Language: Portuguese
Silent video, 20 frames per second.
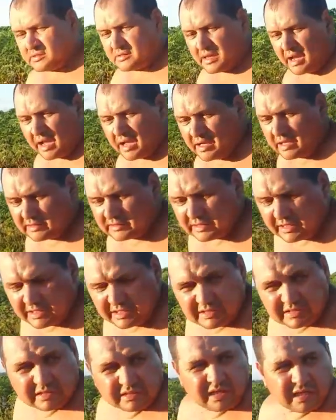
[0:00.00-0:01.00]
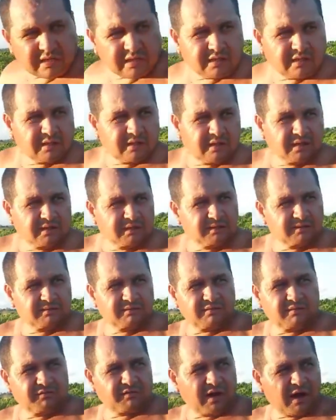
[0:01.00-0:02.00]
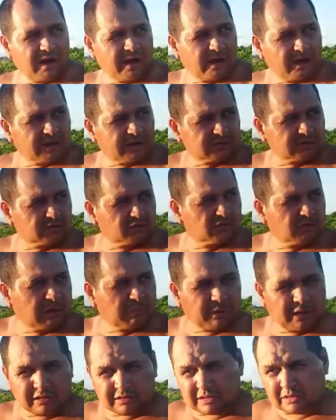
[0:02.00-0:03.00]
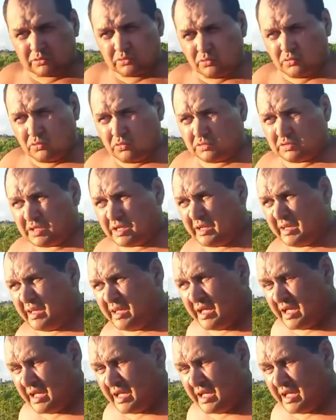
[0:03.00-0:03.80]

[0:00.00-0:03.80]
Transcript: já entra nessa daqui. Vai arrancando uma e plantando outra.